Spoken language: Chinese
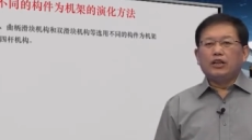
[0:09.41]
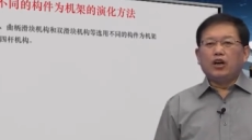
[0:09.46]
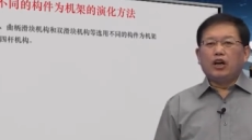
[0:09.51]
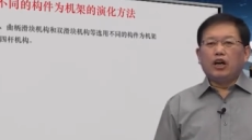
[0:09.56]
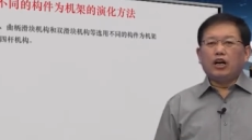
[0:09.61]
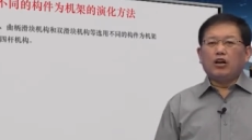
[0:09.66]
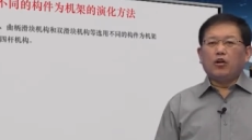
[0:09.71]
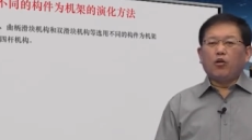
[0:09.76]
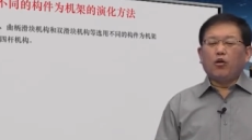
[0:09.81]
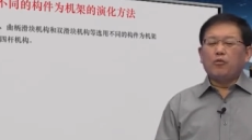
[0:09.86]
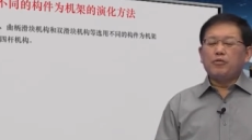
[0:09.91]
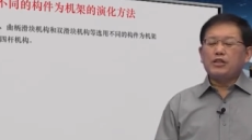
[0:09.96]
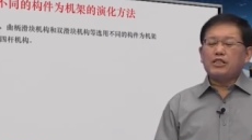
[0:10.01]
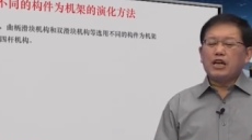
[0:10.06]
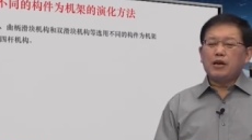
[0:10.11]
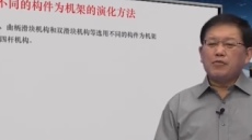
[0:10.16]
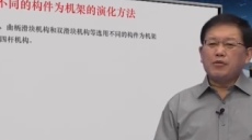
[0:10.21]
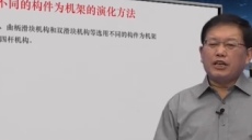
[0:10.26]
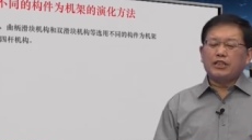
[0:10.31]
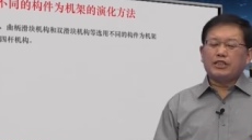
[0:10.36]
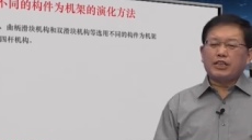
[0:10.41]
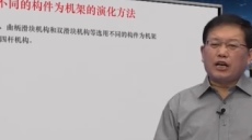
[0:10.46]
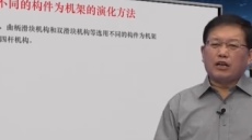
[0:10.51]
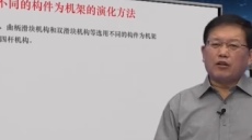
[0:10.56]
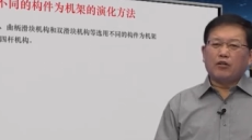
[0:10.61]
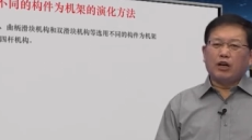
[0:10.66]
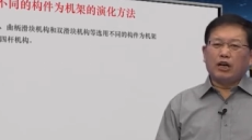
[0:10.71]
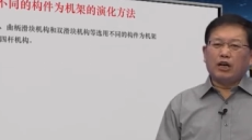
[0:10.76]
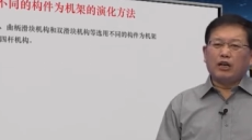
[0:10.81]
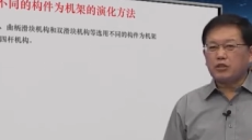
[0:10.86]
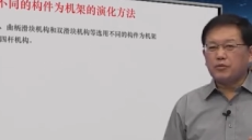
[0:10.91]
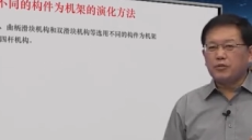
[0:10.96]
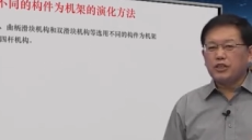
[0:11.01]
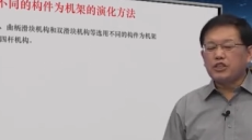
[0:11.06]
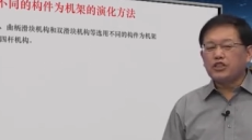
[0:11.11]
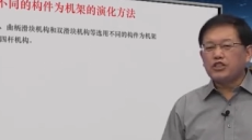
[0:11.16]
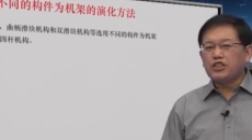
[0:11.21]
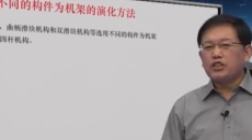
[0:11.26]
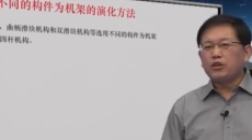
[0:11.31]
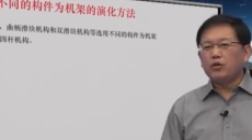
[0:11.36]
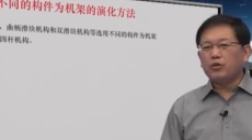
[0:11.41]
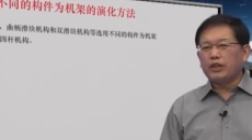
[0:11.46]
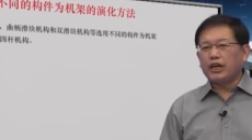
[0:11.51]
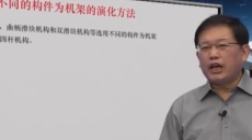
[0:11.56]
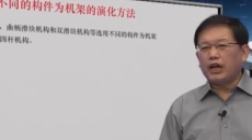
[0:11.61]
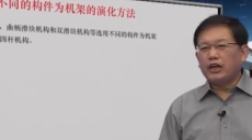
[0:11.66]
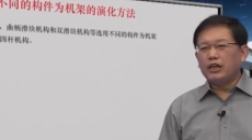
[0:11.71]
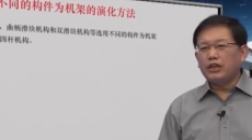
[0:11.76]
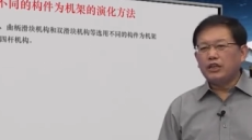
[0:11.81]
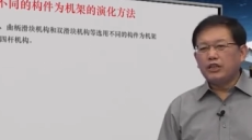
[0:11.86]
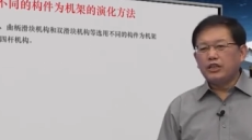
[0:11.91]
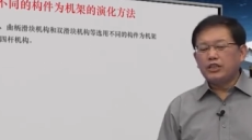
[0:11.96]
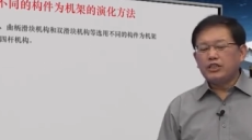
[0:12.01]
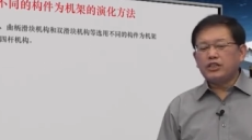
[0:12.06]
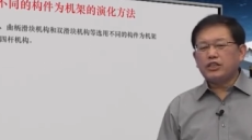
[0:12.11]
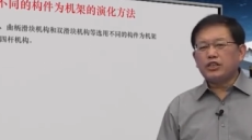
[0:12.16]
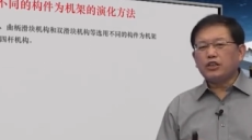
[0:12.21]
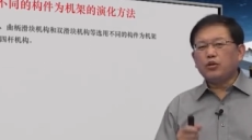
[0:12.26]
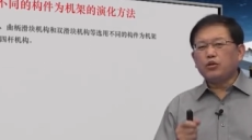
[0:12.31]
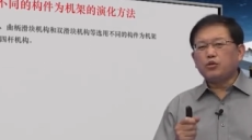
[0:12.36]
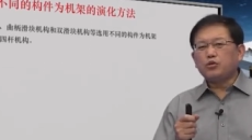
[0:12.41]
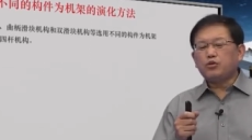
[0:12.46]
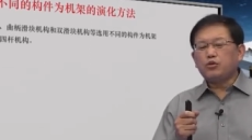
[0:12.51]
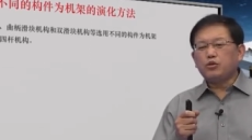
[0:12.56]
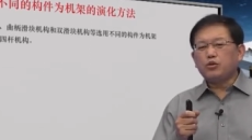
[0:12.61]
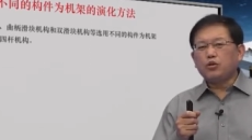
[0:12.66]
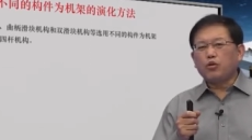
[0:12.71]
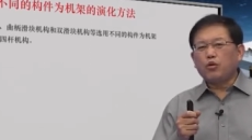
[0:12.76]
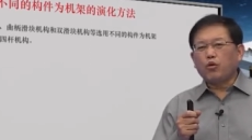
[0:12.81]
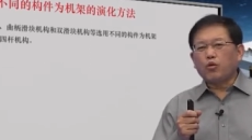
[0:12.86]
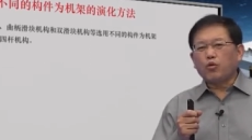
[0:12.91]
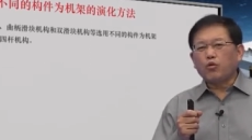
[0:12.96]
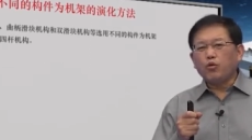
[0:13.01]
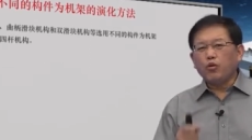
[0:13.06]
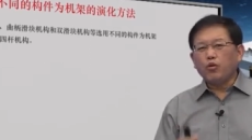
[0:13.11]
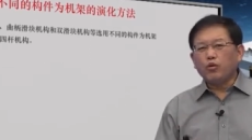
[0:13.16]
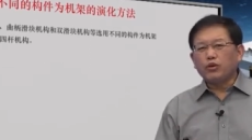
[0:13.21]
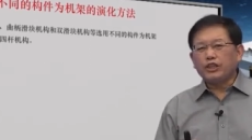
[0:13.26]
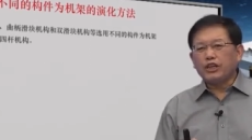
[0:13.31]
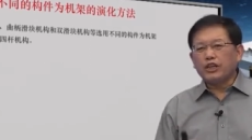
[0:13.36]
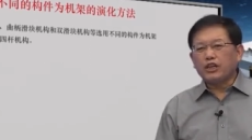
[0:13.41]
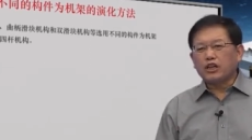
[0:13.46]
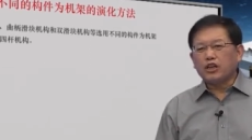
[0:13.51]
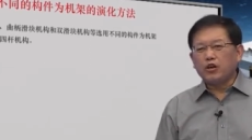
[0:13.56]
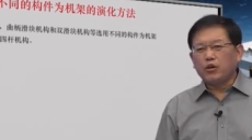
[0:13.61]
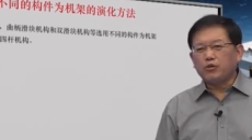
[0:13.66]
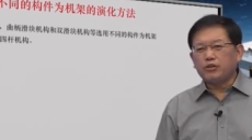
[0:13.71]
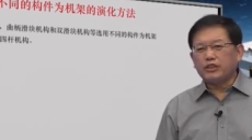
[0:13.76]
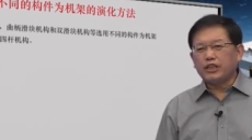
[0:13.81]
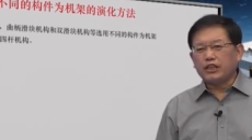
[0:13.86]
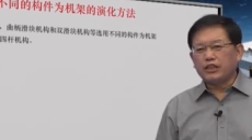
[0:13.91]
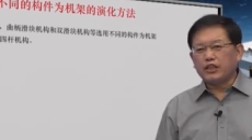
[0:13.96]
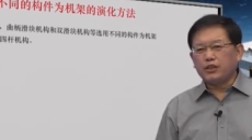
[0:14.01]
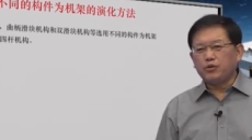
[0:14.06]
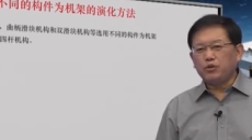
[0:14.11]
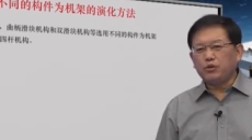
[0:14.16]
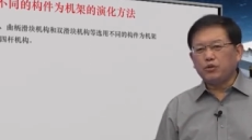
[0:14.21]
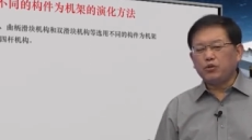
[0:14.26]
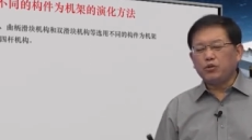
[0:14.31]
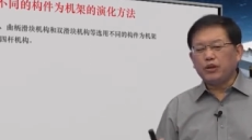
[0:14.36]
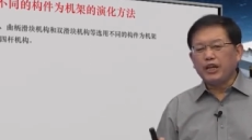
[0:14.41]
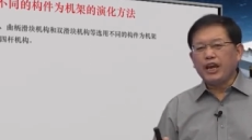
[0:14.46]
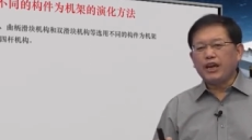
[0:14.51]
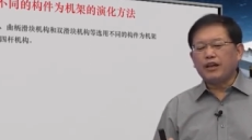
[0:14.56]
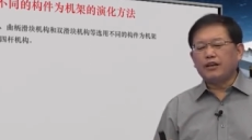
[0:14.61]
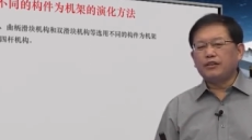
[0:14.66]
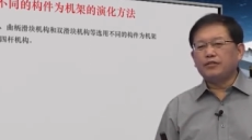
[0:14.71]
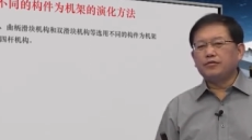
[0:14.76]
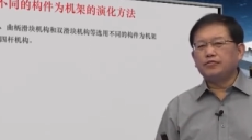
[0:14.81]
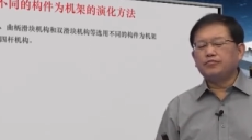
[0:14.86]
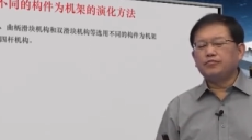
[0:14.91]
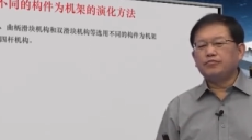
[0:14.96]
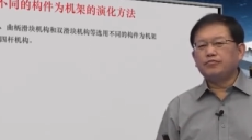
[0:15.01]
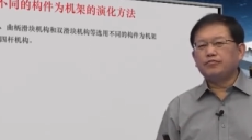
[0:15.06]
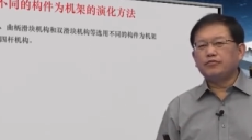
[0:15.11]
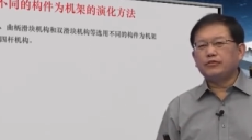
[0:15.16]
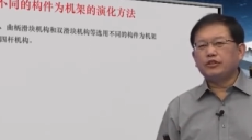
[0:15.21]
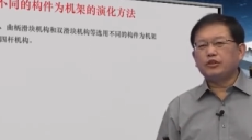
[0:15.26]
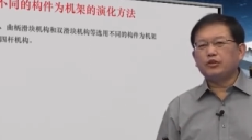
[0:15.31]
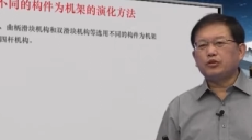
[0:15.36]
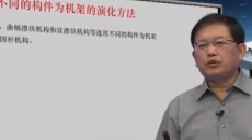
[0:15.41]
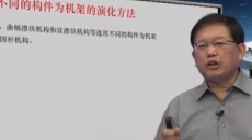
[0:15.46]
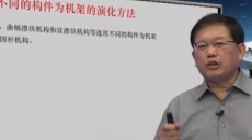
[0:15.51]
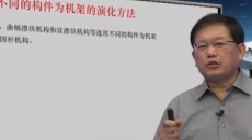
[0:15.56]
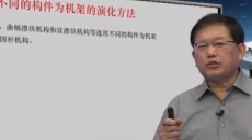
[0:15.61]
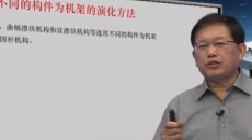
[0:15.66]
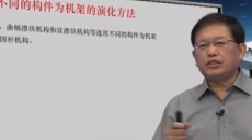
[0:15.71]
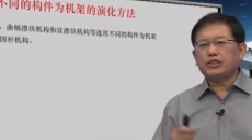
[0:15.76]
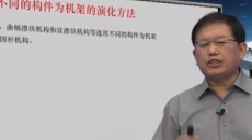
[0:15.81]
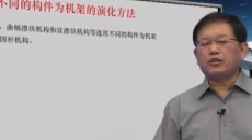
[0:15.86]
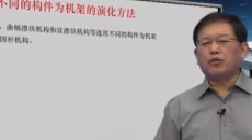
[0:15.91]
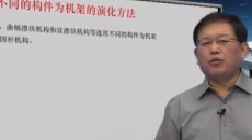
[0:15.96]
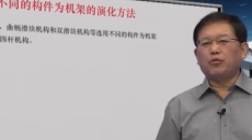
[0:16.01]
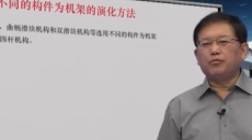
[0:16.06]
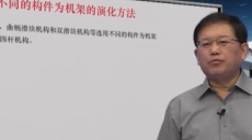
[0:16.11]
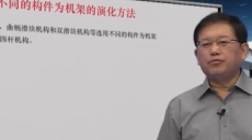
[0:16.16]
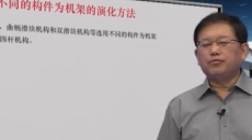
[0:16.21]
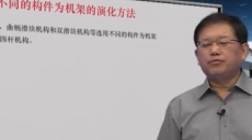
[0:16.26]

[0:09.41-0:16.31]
呃，我们前面讲过什么是机构呢？机构具有固定构件的运动链，就叫做机构。